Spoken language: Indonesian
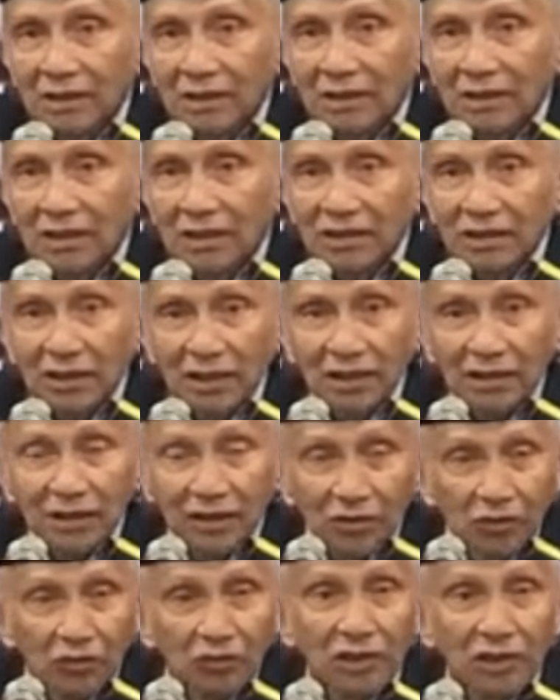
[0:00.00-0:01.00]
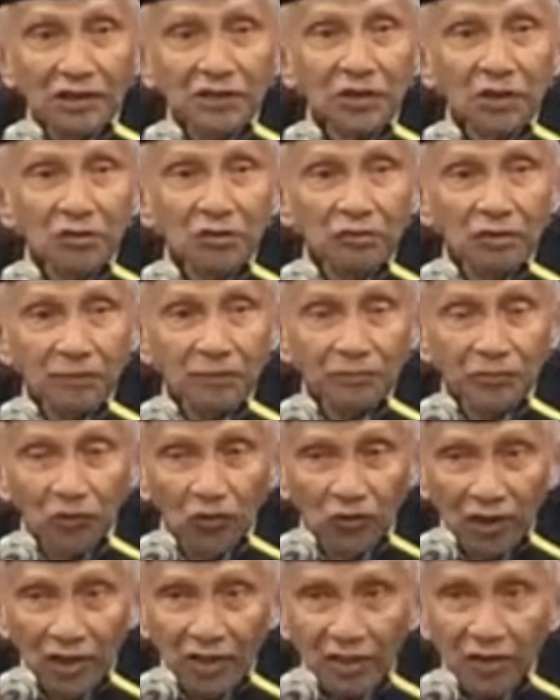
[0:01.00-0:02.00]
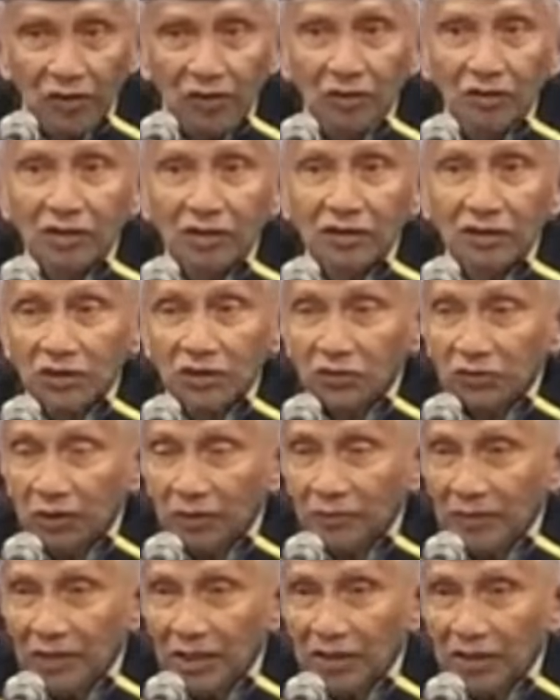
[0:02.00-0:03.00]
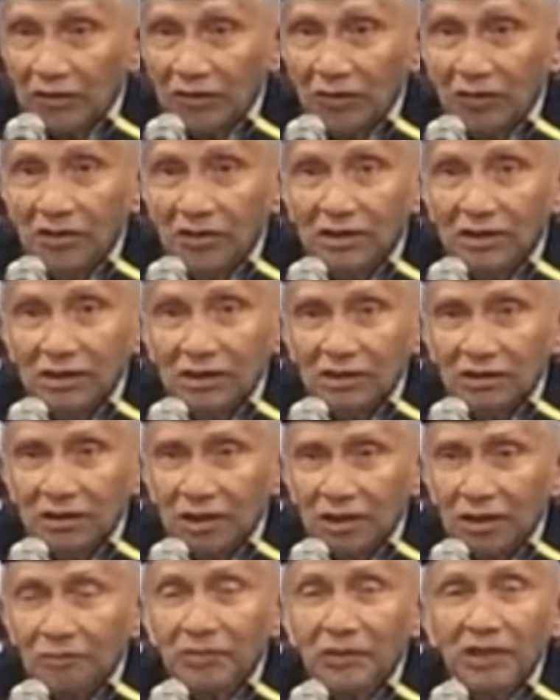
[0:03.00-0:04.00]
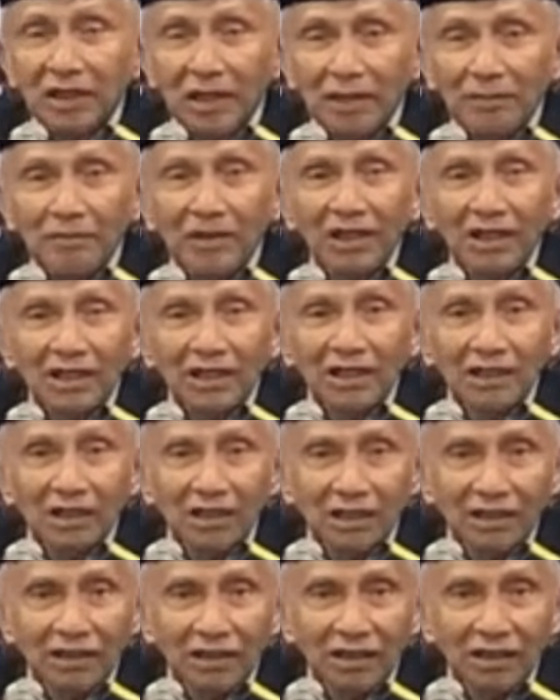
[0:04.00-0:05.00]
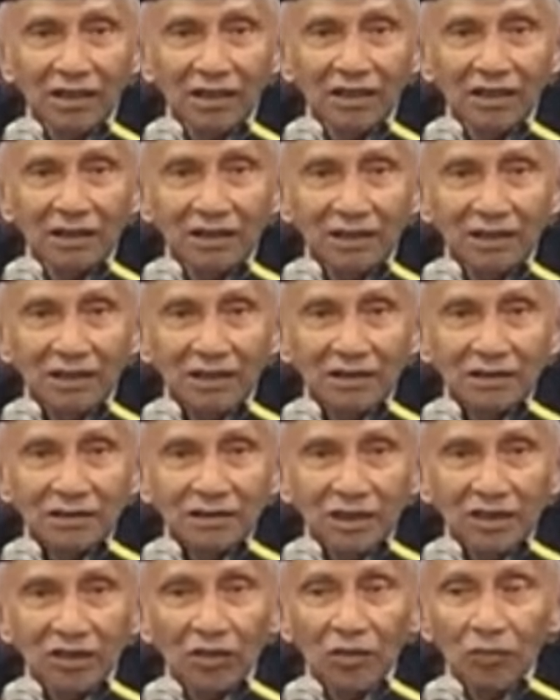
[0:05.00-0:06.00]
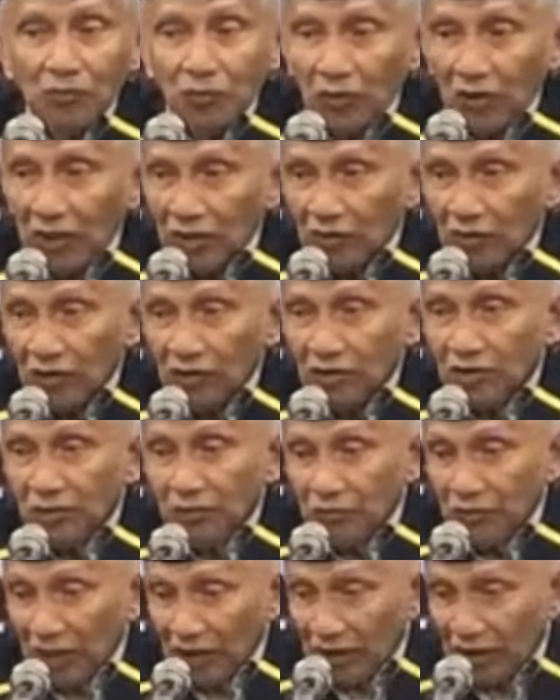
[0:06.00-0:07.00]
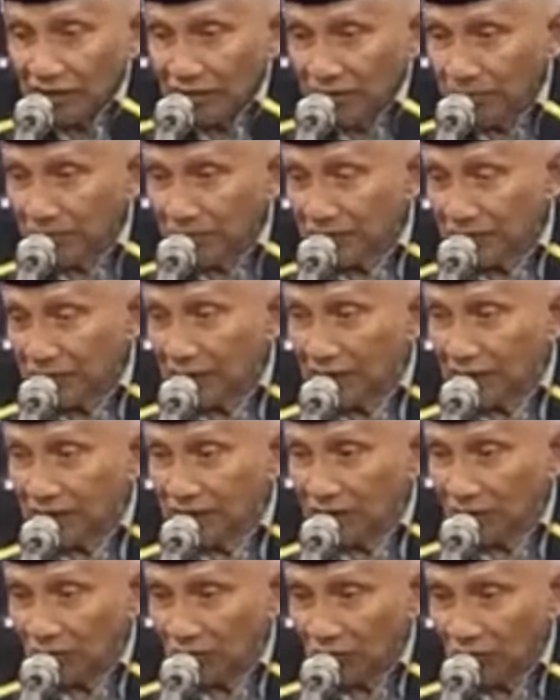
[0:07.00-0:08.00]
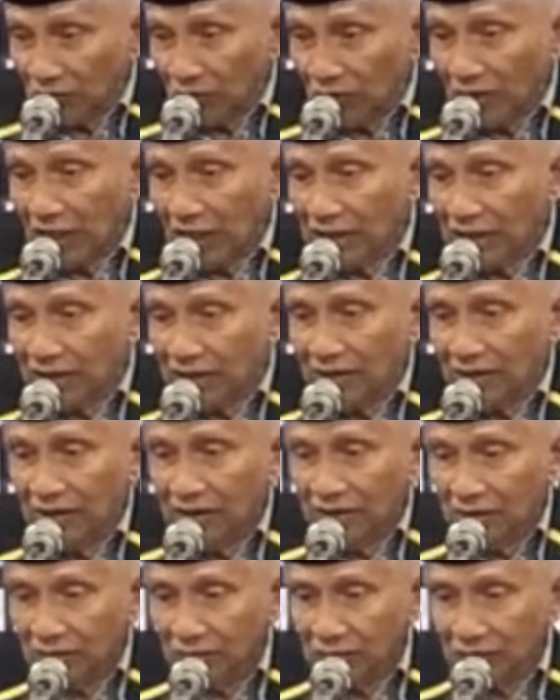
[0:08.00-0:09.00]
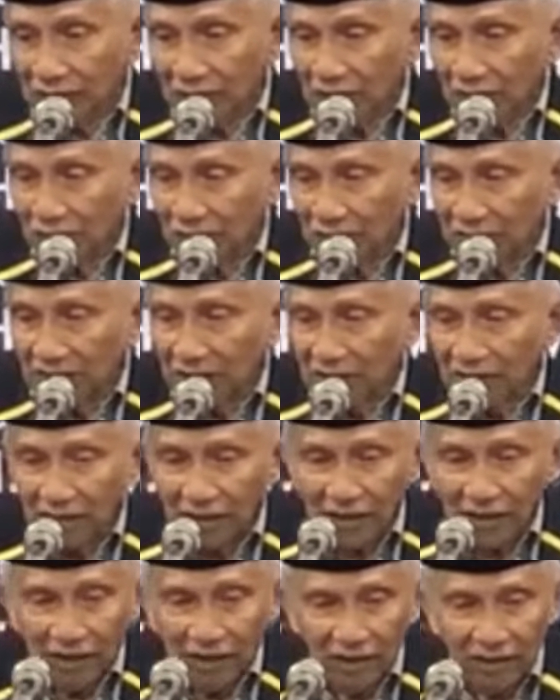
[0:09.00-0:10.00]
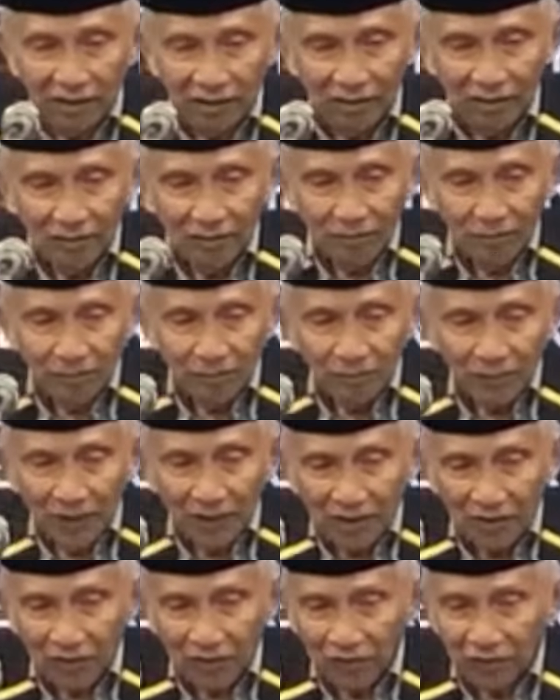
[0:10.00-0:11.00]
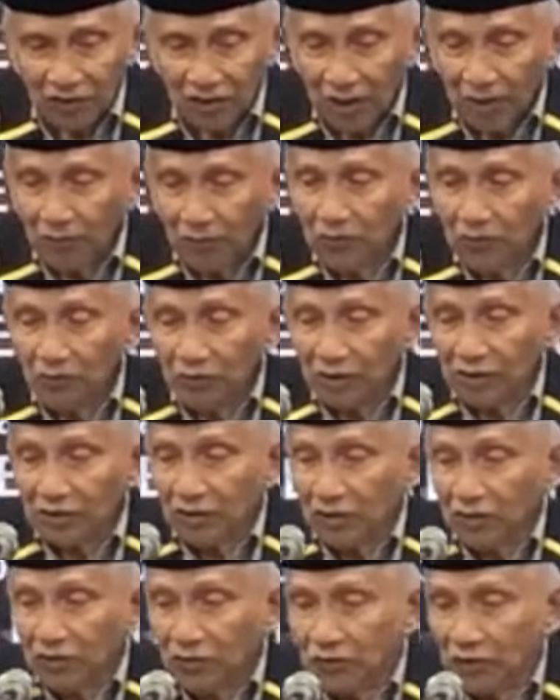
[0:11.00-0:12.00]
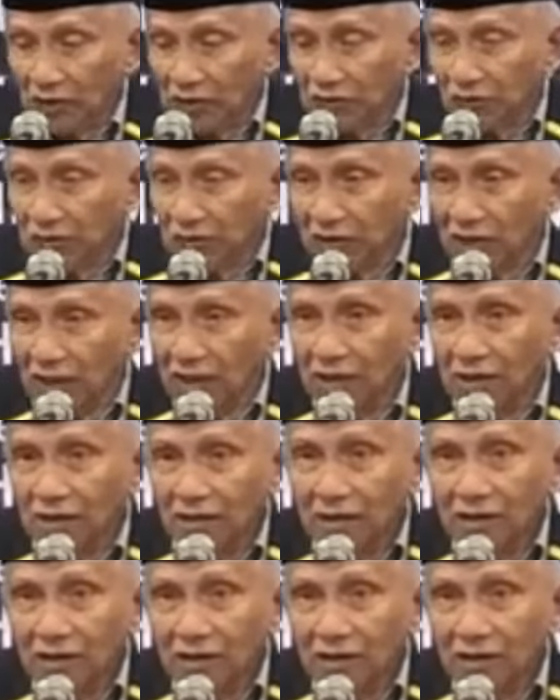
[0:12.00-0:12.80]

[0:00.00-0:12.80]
nah dia tentu juga sekuat Bung Karno atau sekuat Pak Harto lebih gampang lagi lah ya jadi kalau Bung Karno demikian saja bisa dirontokkan oleh kekuatan rakyat Pak puluh 32 tahun juga sudah